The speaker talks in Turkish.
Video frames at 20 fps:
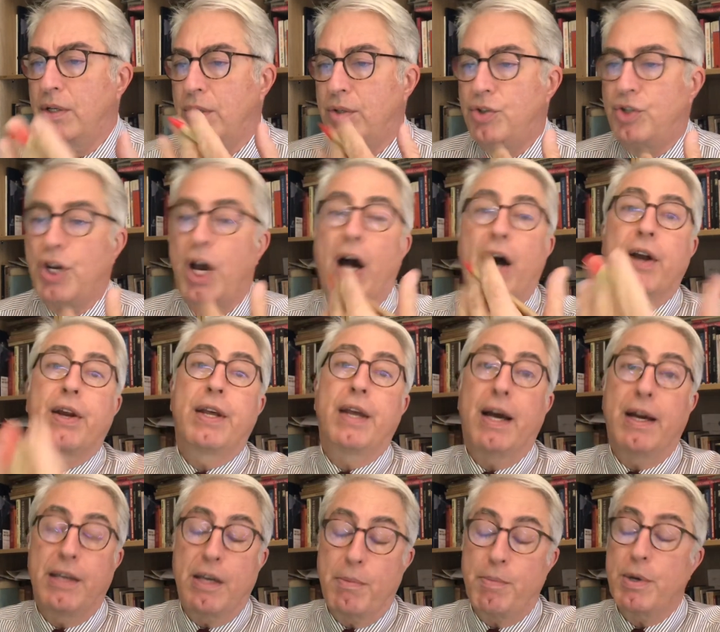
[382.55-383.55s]
çağrıya,
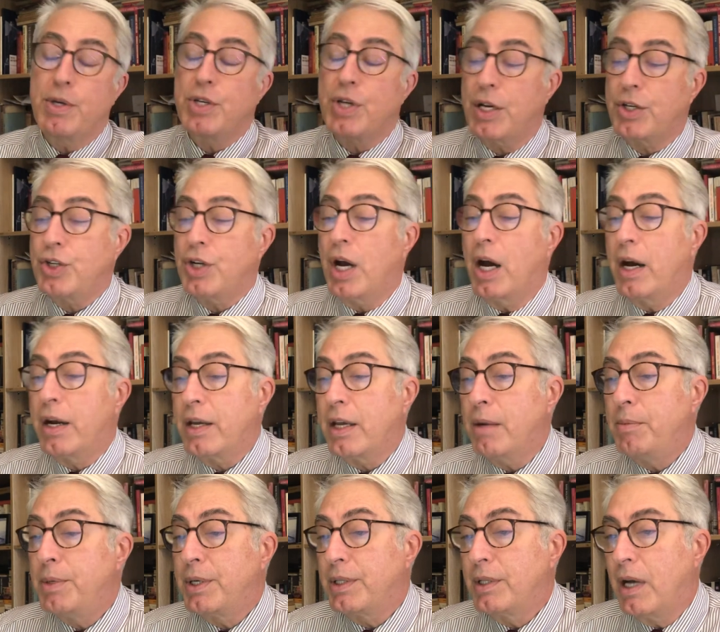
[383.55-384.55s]
yapacağı
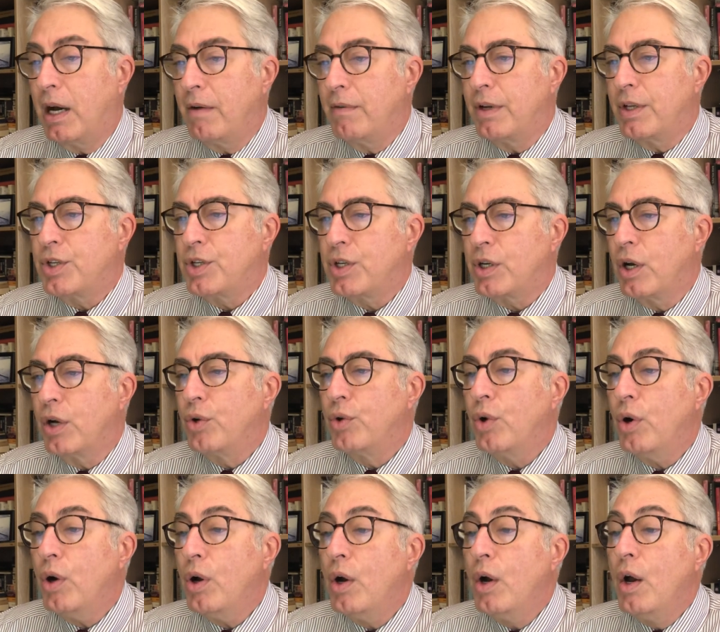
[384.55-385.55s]
çağrıya bir davet
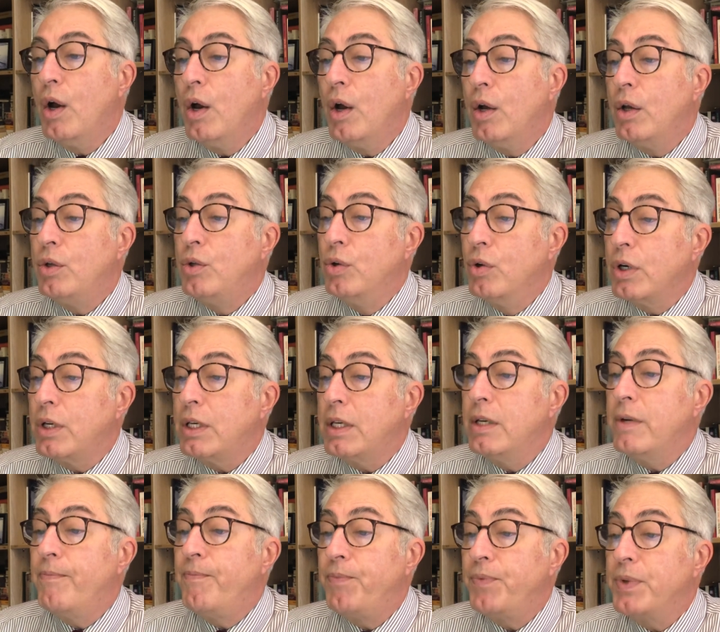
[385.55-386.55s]
çıkarıyor. Diyor
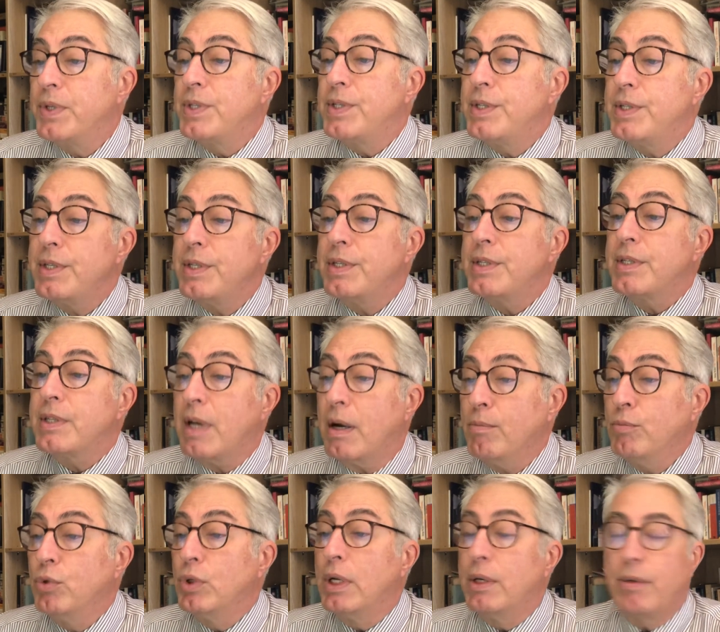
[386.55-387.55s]
ki sizi
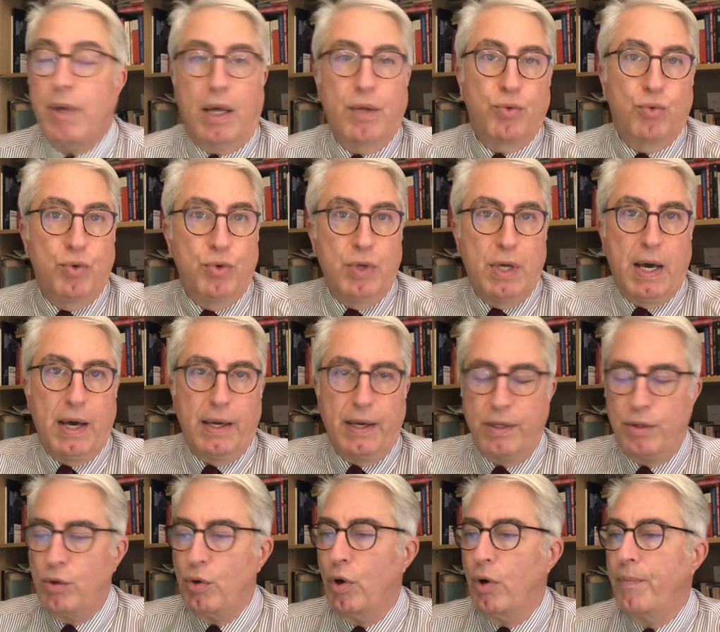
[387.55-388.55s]
İstanbul'a yani
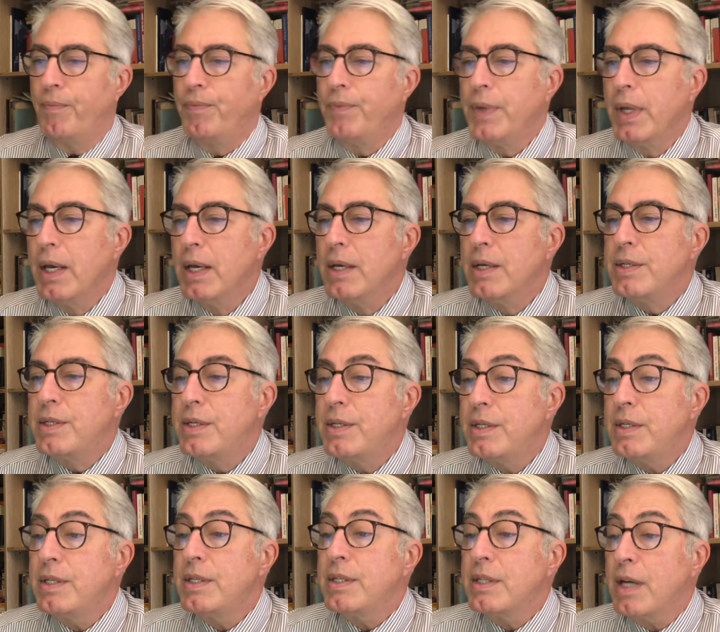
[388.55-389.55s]
dünyaya diyor.
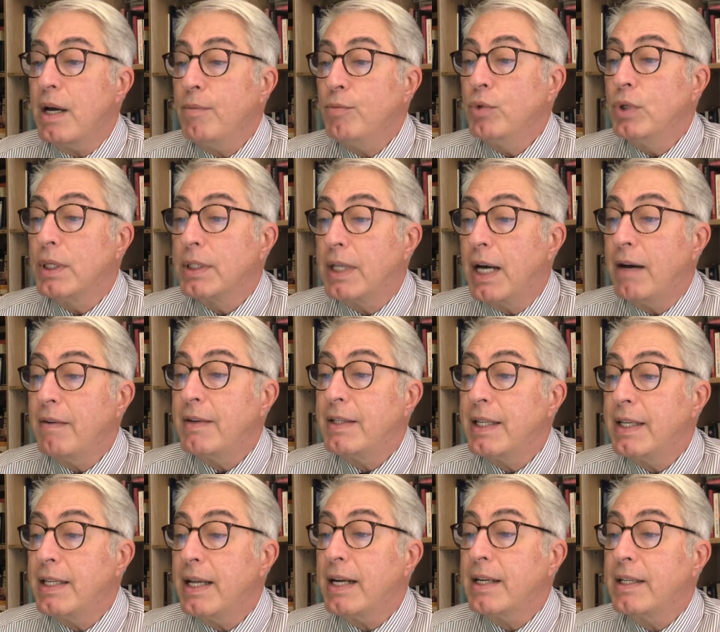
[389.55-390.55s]
Sizi İstanbul'a davet
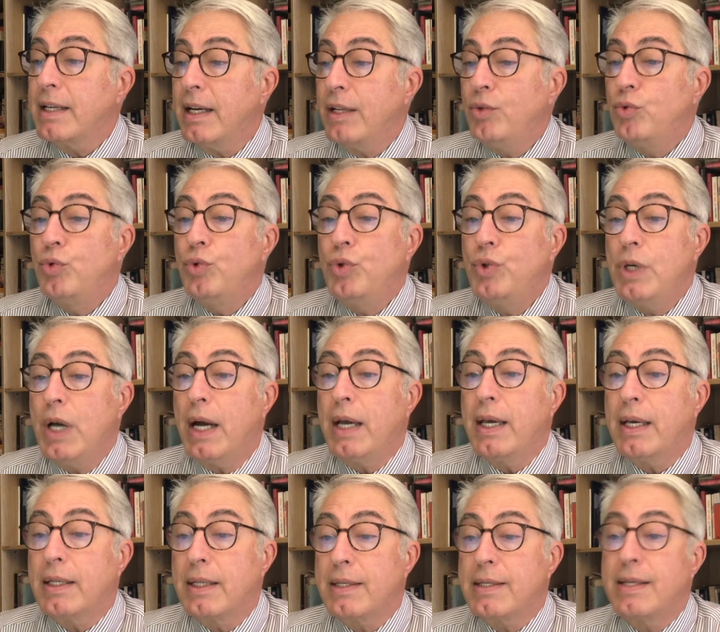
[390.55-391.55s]
ederken
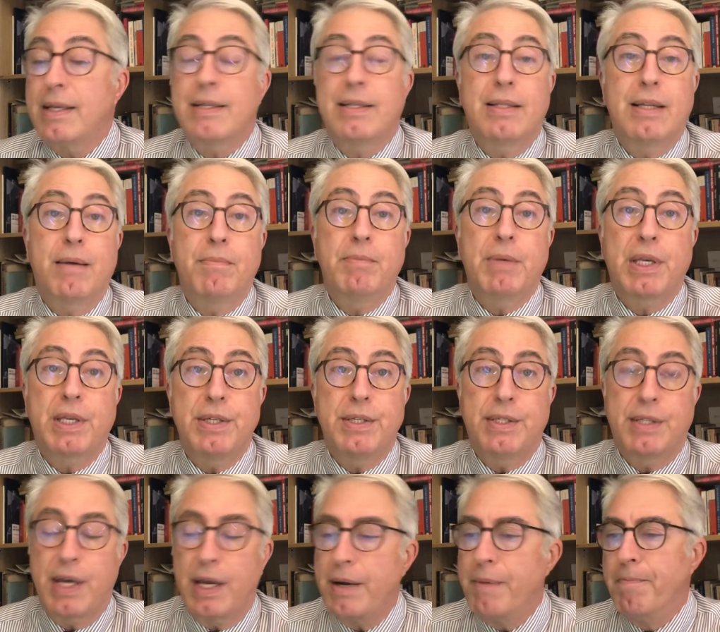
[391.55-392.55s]
dünyaya da seslenmek
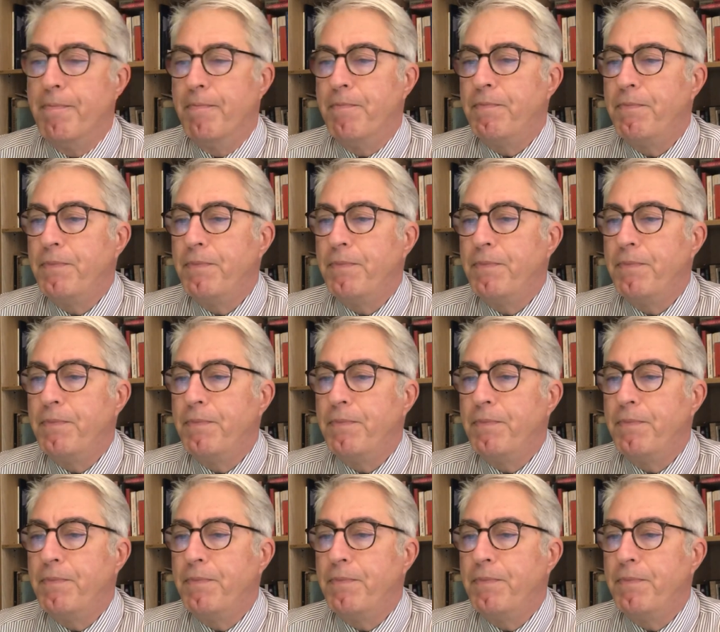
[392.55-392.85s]
isterim.